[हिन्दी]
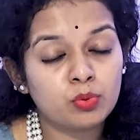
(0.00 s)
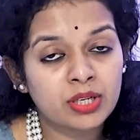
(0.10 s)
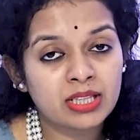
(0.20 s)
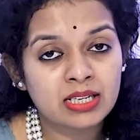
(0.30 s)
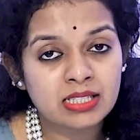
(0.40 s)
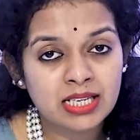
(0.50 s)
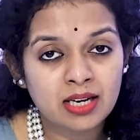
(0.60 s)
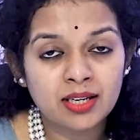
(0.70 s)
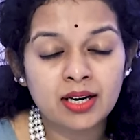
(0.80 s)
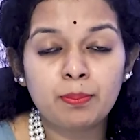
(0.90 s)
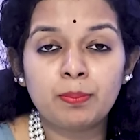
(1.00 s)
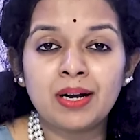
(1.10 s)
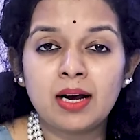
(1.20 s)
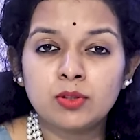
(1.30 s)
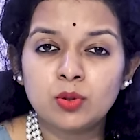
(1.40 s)
पूरी तरह से अगर आप
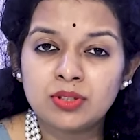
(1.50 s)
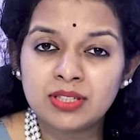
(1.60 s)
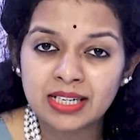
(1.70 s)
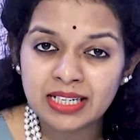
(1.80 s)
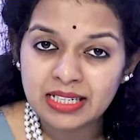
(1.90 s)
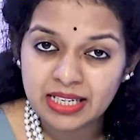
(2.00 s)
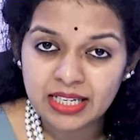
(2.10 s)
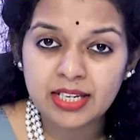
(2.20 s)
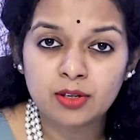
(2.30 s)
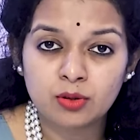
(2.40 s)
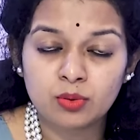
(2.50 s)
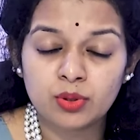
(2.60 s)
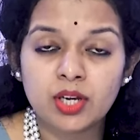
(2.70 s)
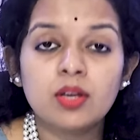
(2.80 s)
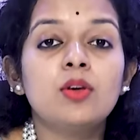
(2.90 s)
कान को ड्राई नहीं
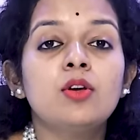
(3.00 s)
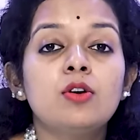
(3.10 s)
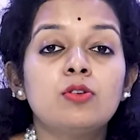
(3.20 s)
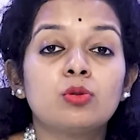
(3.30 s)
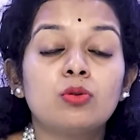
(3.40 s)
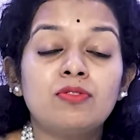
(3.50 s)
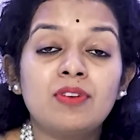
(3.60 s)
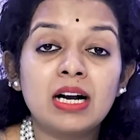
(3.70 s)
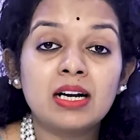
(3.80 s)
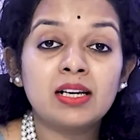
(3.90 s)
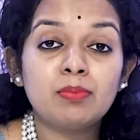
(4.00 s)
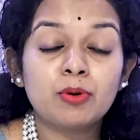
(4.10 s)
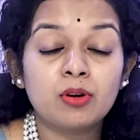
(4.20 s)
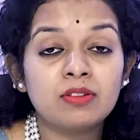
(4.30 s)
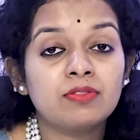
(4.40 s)
रखोगे तो फंगल
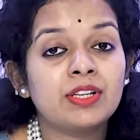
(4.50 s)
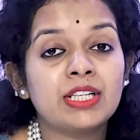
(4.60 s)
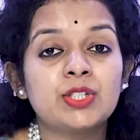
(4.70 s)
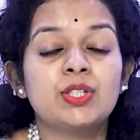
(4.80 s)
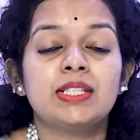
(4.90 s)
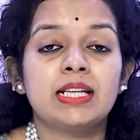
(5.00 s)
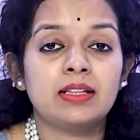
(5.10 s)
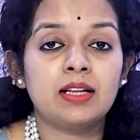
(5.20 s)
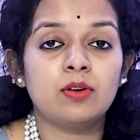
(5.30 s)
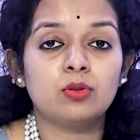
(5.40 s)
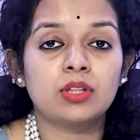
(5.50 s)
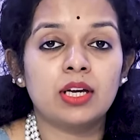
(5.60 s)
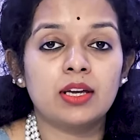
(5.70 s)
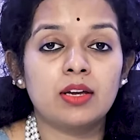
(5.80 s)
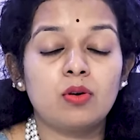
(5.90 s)
प्रोलिफरेशन ज़्यादा
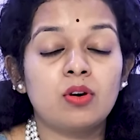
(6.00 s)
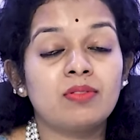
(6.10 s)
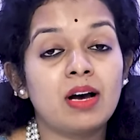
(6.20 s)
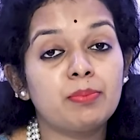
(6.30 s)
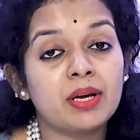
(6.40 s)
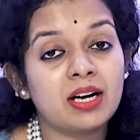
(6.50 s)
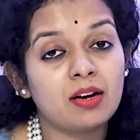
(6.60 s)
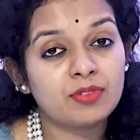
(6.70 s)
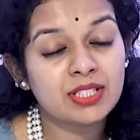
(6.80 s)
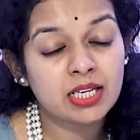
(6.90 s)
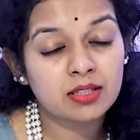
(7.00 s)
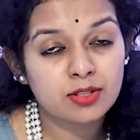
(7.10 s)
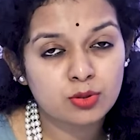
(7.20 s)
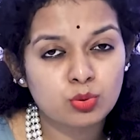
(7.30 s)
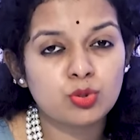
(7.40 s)
होता है और वहाँ पे काफ़ी
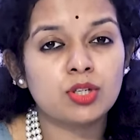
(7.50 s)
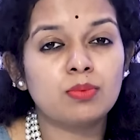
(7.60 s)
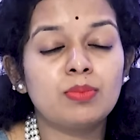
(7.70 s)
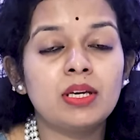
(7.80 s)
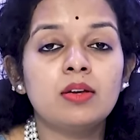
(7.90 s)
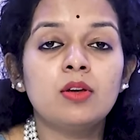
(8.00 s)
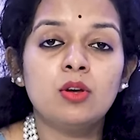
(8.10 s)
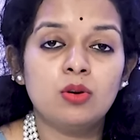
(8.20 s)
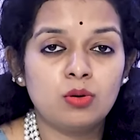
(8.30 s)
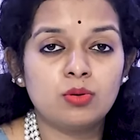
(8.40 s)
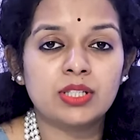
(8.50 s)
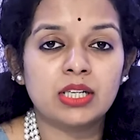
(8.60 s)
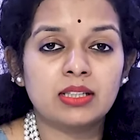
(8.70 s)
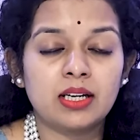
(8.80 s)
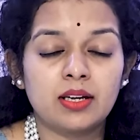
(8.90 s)
ज़्यादा सूजन भी हो
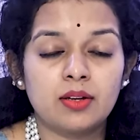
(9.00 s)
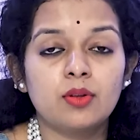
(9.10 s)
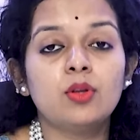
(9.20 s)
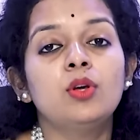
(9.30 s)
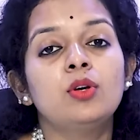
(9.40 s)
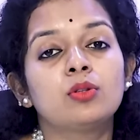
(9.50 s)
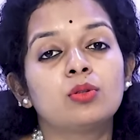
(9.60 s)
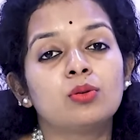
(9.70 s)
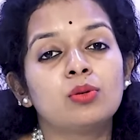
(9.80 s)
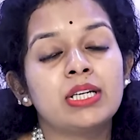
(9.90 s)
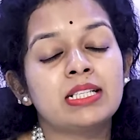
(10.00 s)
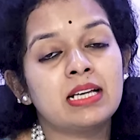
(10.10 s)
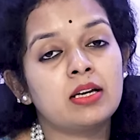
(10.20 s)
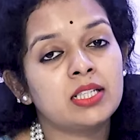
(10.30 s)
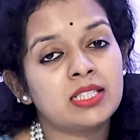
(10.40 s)
सकता है तो ये
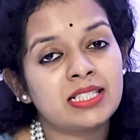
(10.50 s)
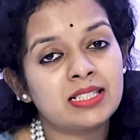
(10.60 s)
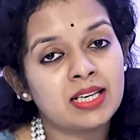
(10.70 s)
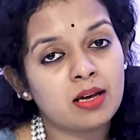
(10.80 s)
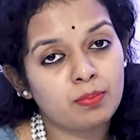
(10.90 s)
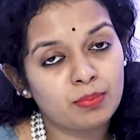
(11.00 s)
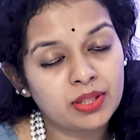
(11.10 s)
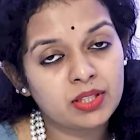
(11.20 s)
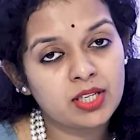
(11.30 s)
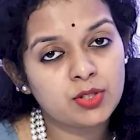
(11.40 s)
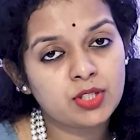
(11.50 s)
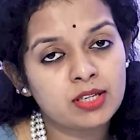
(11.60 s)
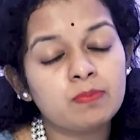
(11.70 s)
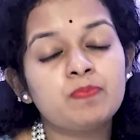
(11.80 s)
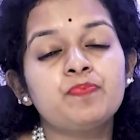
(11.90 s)
सारी चीज़ें आप मत
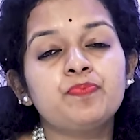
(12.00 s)
कीजिए